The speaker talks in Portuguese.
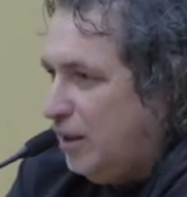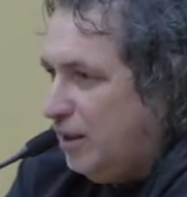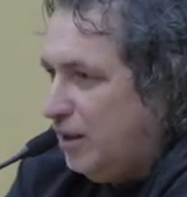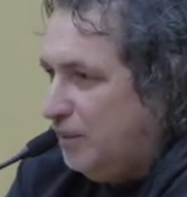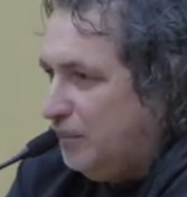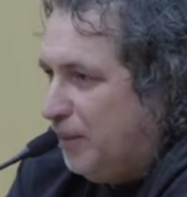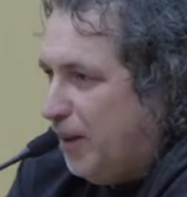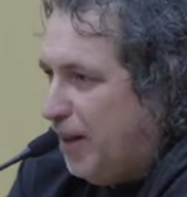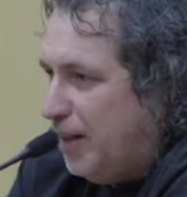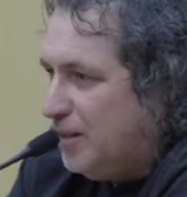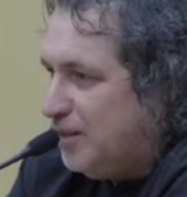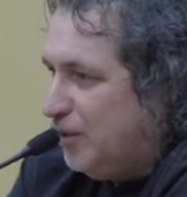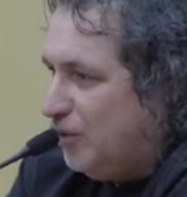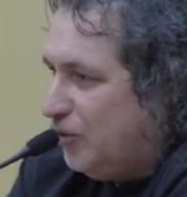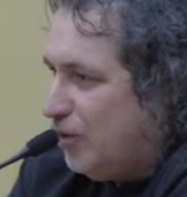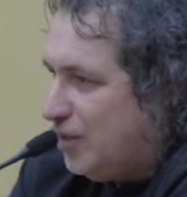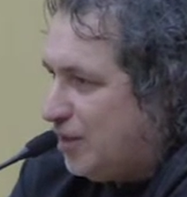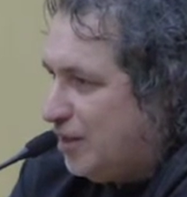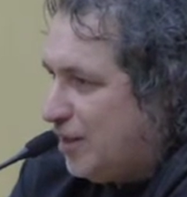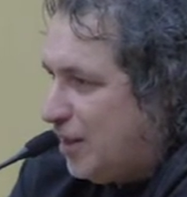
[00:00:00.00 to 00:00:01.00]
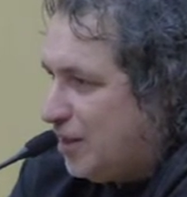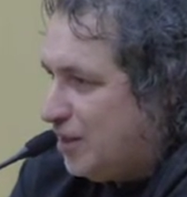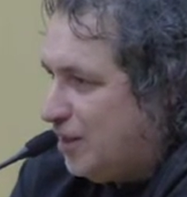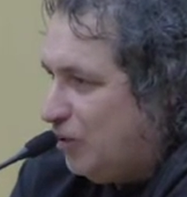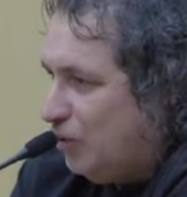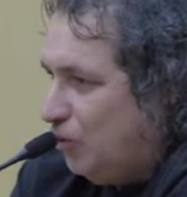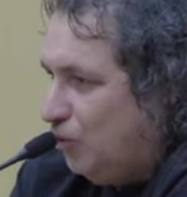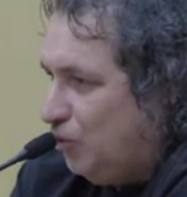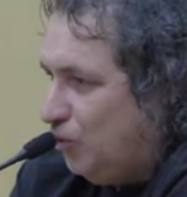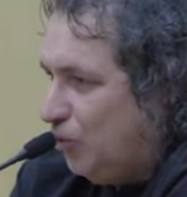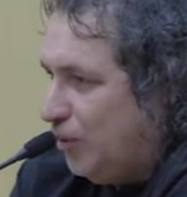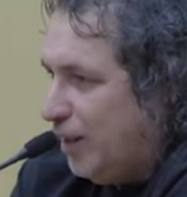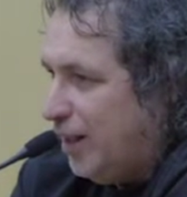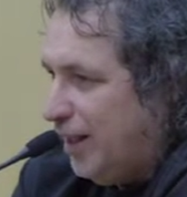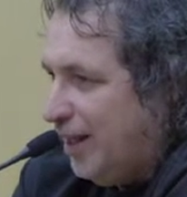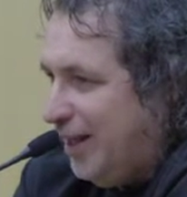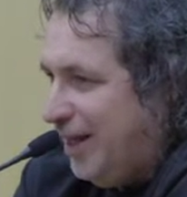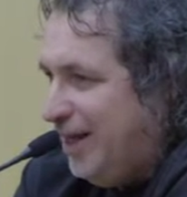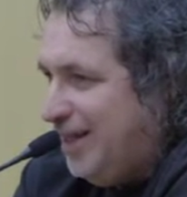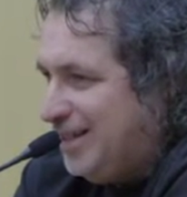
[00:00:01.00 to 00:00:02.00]
mas em todas as áreas da cultura,
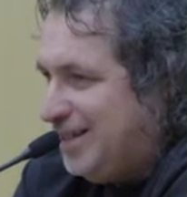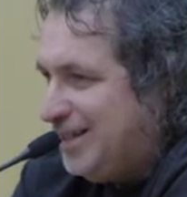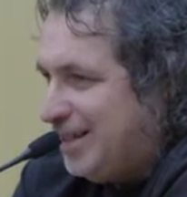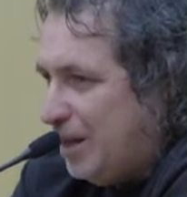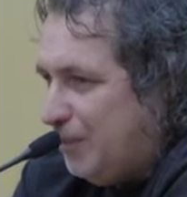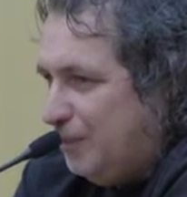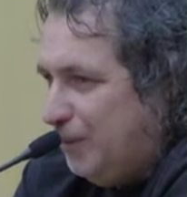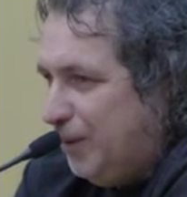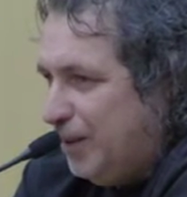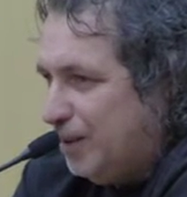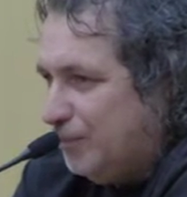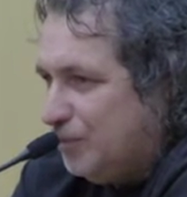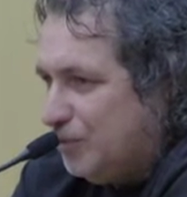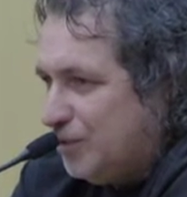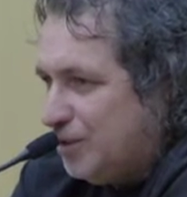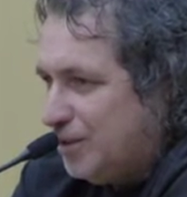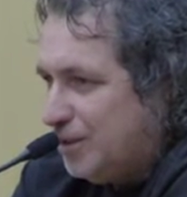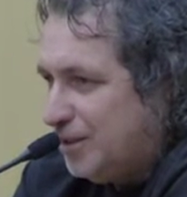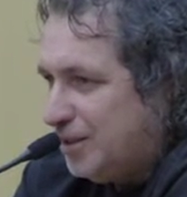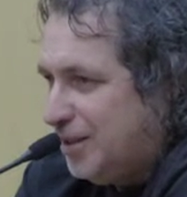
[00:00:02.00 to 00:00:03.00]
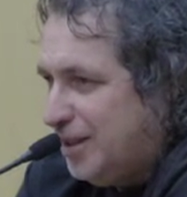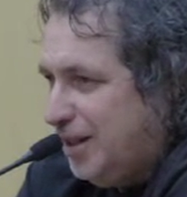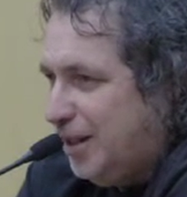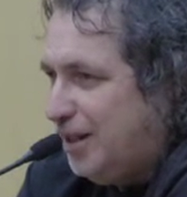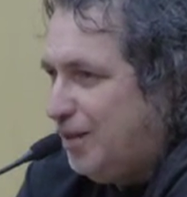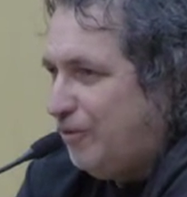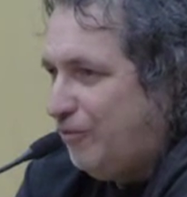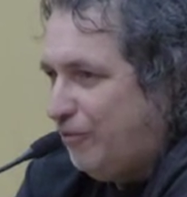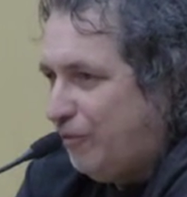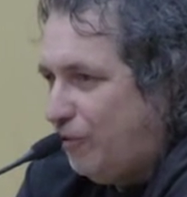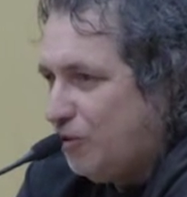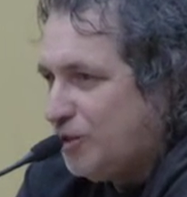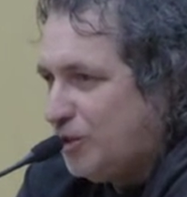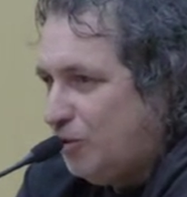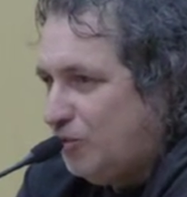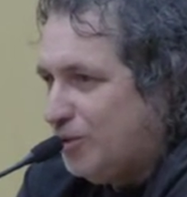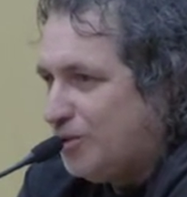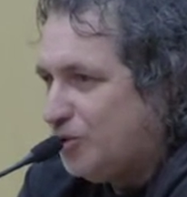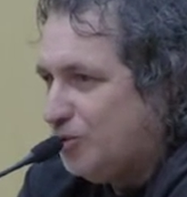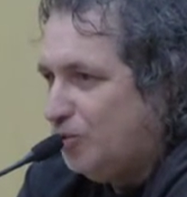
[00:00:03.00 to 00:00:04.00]
e sabermos que Foz do
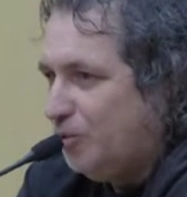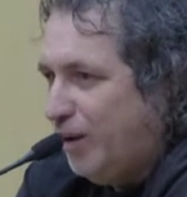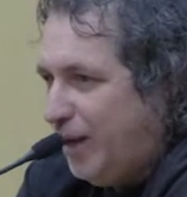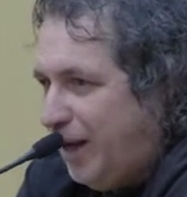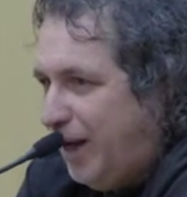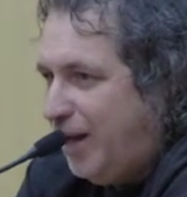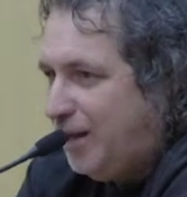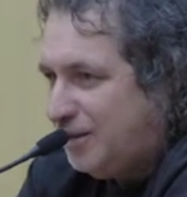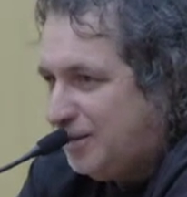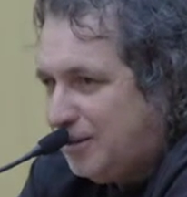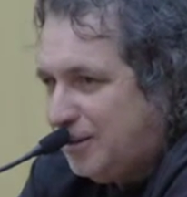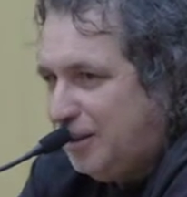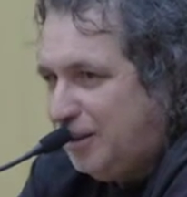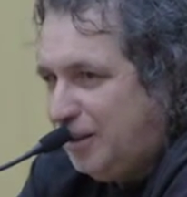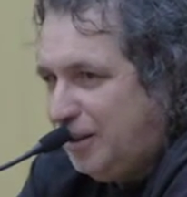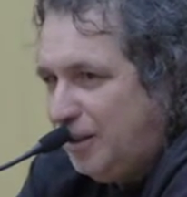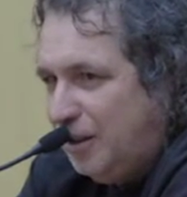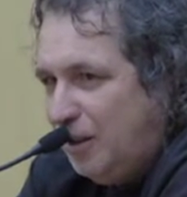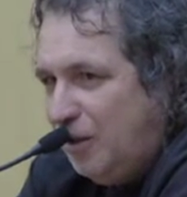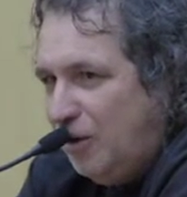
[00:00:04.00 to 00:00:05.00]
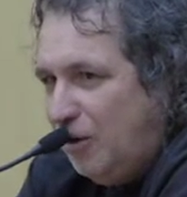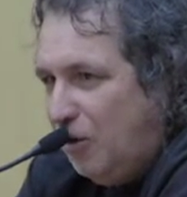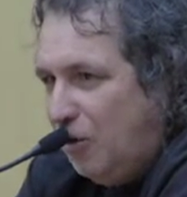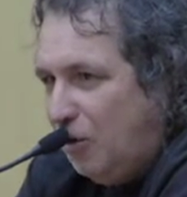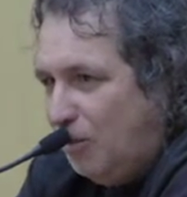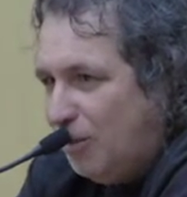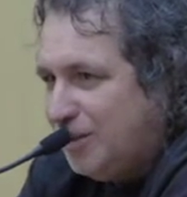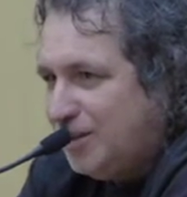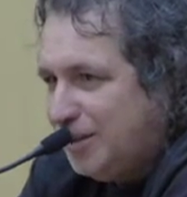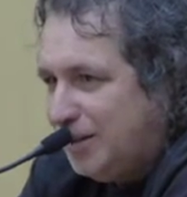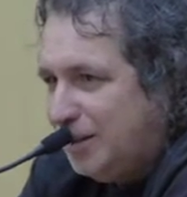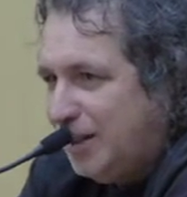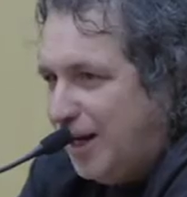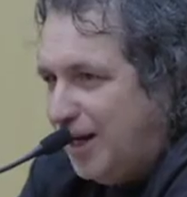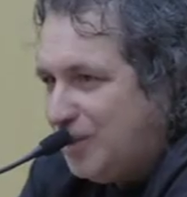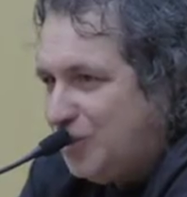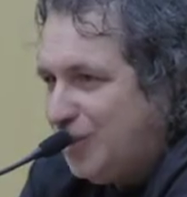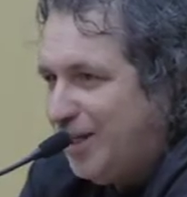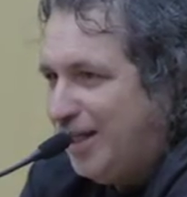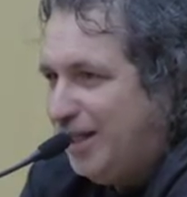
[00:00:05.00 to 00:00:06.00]
Iguaçu é, sim, uma
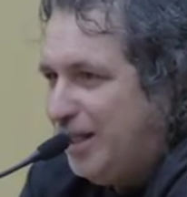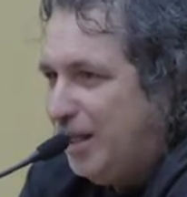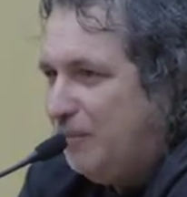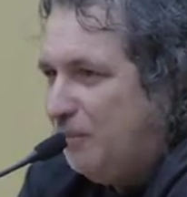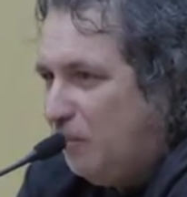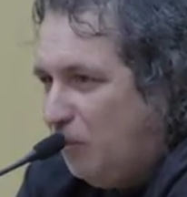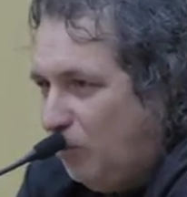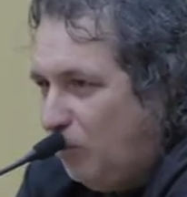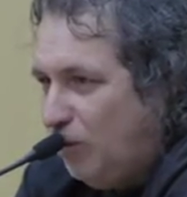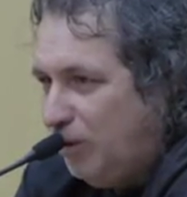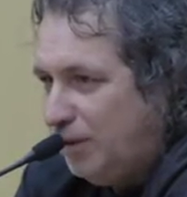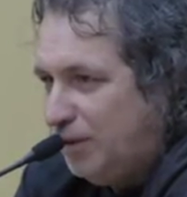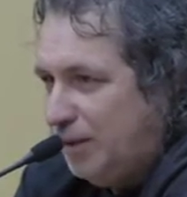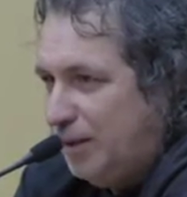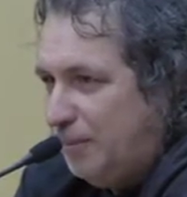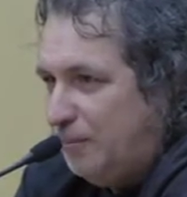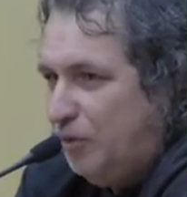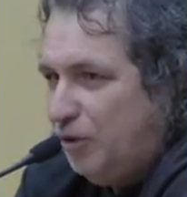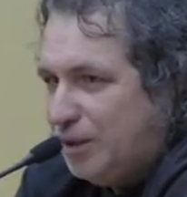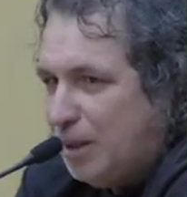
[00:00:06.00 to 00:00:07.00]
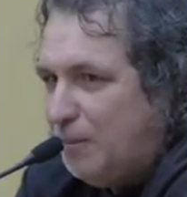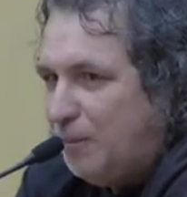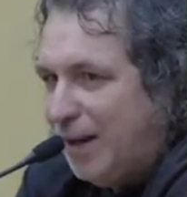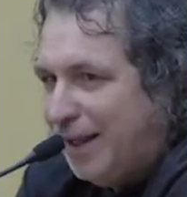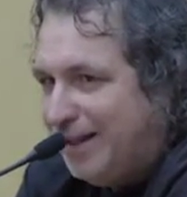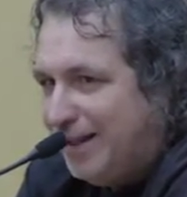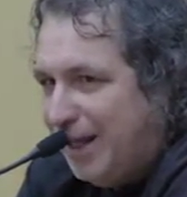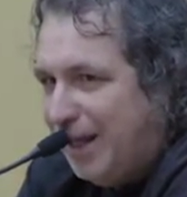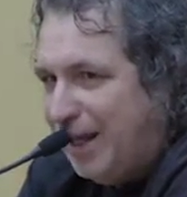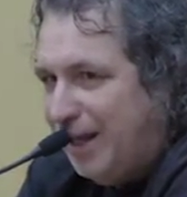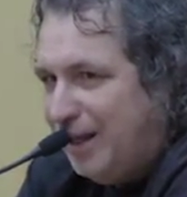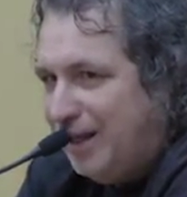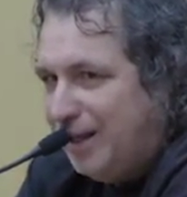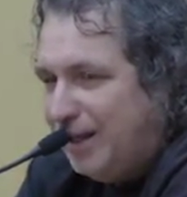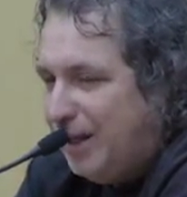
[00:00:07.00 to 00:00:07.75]
cidade que tem muita, muita plateia.